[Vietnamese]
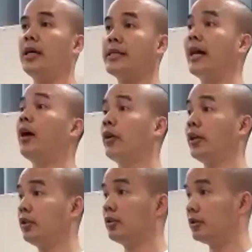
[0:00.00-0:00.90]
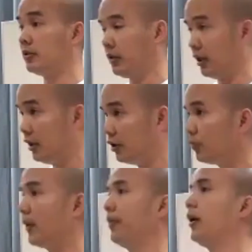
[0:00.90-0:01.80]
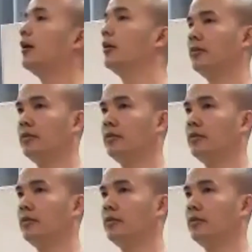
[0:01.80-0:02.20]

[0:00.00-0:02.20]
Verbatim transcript: cái xã hội này trở nên tốt đẹp hơn